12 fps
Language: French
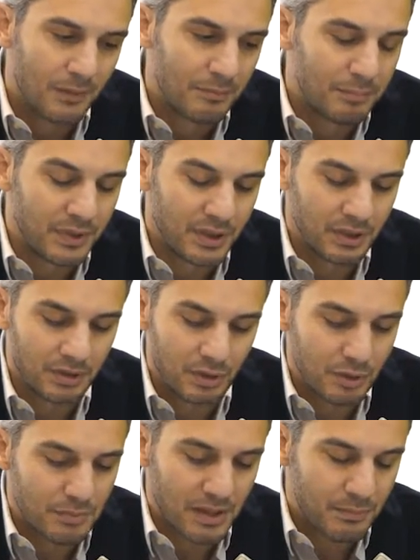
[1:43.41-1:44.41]
Mais
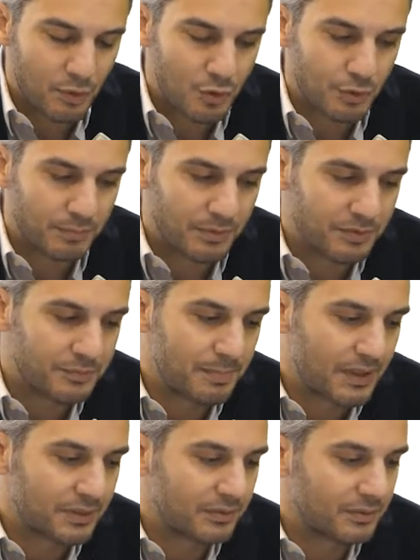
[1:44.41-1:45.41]
globalement globalement, je ne pense
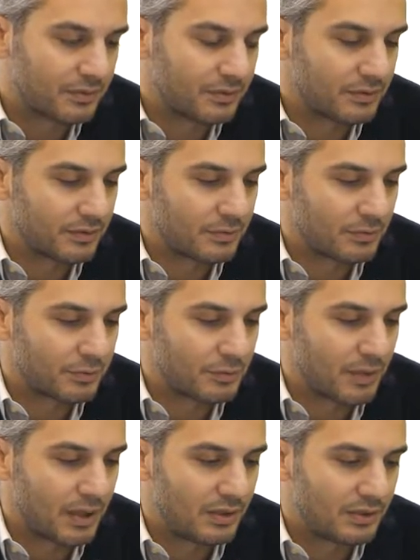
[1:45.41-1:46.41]
pas que qu'on
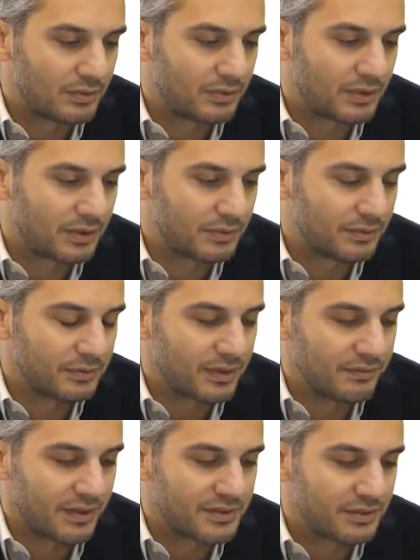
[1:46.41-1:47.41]
soit en train
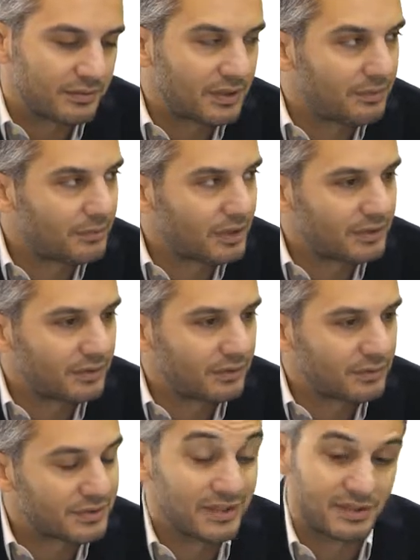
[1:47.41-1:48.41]
d'inverser totalement la
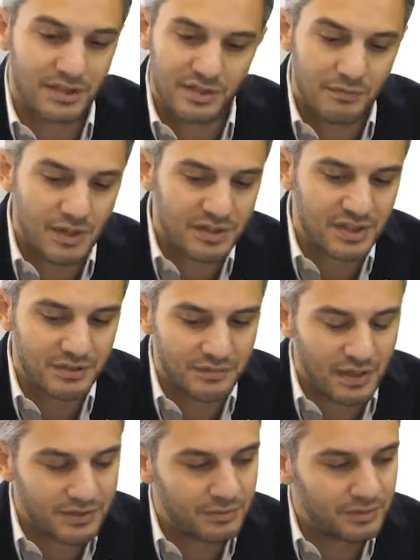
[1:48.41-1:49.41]
tendance. Reste à mm. savoir ce qui
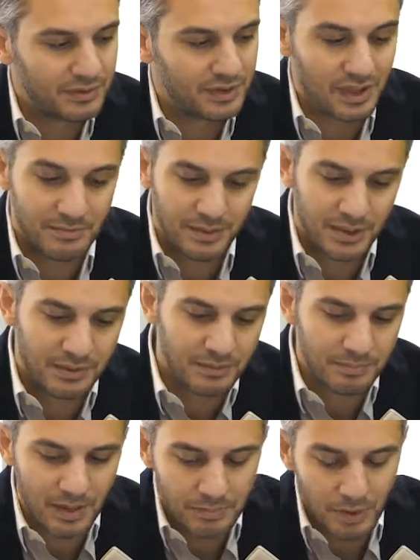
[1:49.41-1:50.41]
va se tramer
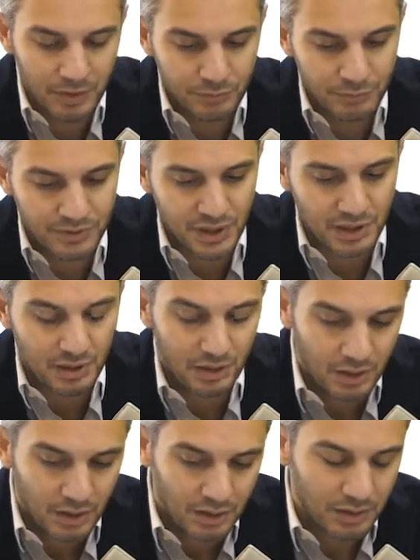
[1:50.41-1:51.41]
par rapport à tout ça,
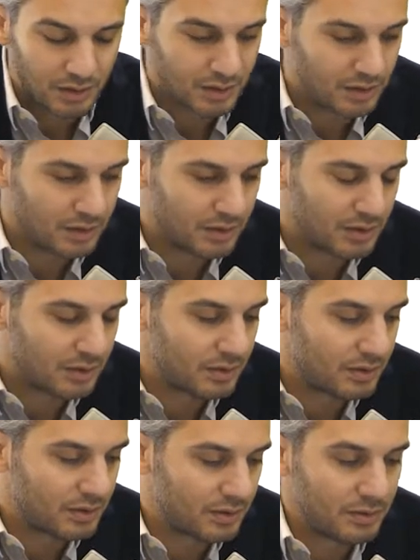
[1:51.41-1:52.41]

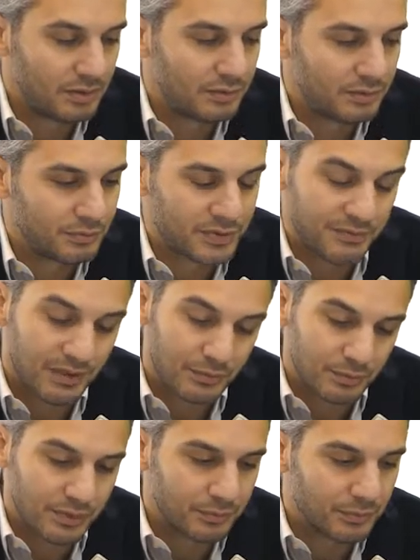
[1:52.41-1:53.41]
euh, tout ce qui va
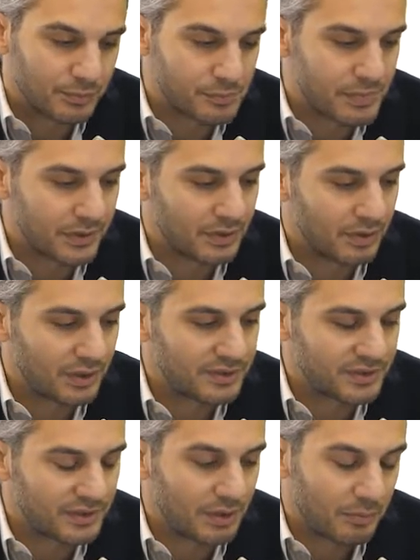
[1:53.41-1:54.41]
tourner autour du pétrole,
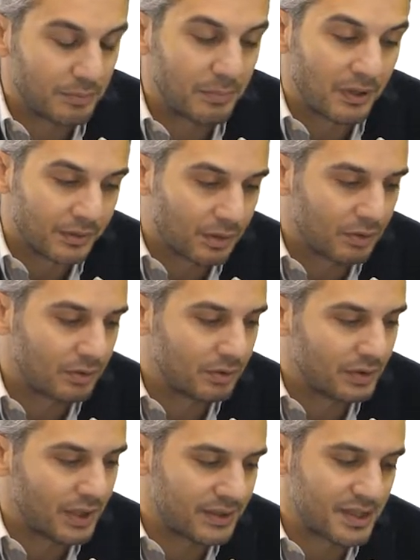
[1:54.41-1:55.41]
etc. Bon, maintenant, euh,
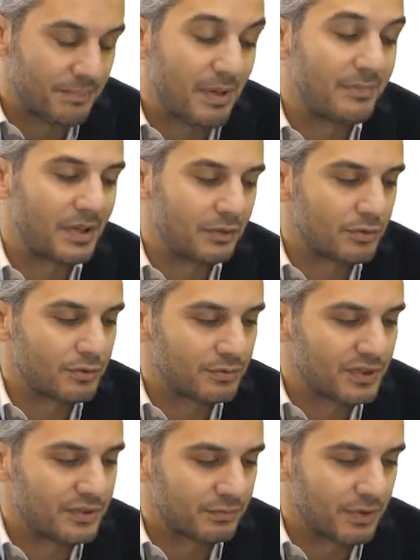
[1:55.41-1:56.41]
il y a déjà pas mal de
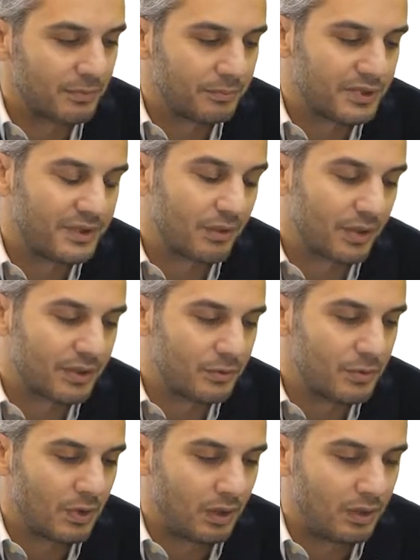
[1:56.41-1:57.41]
choses qui sont, comme on dit, dans les
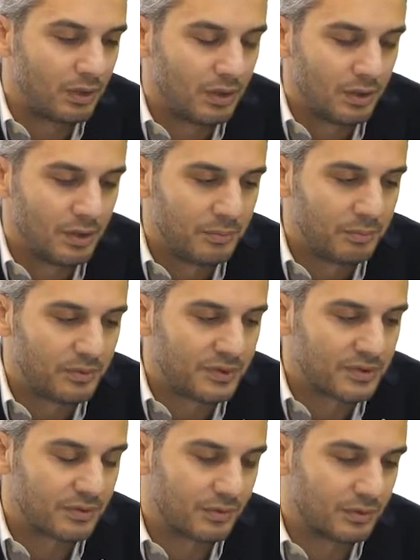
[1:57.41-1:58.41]
cours
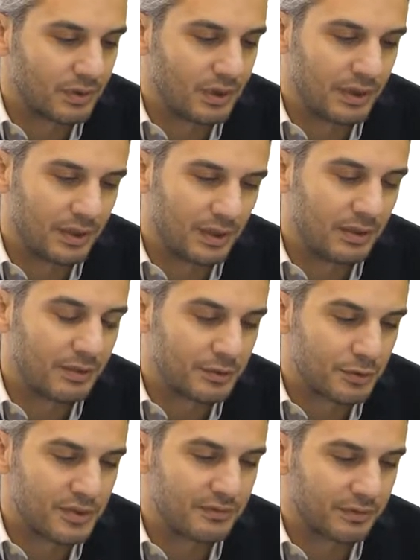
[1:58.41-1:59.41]
puisque les
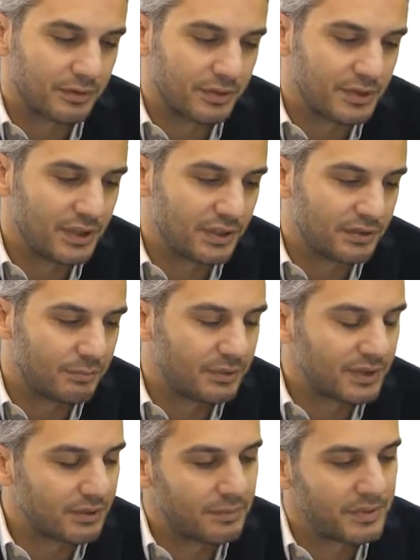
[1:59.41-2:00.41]
jeudis et vendredis derniers ont
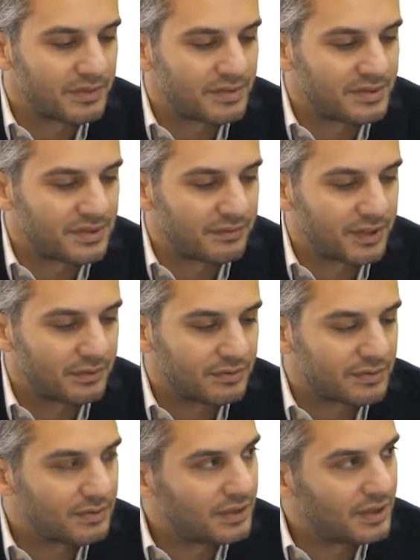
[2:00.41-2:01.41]
été quand même assez sévères de
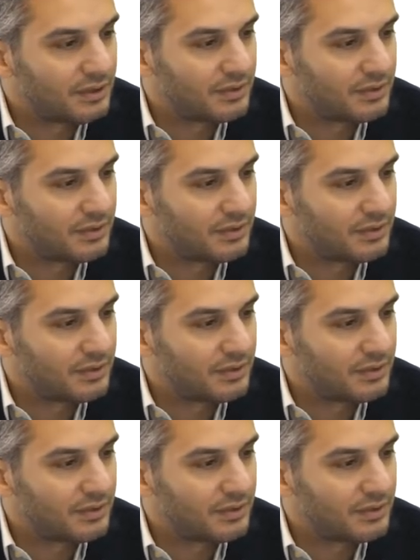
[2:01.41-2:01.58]
ce côté-là.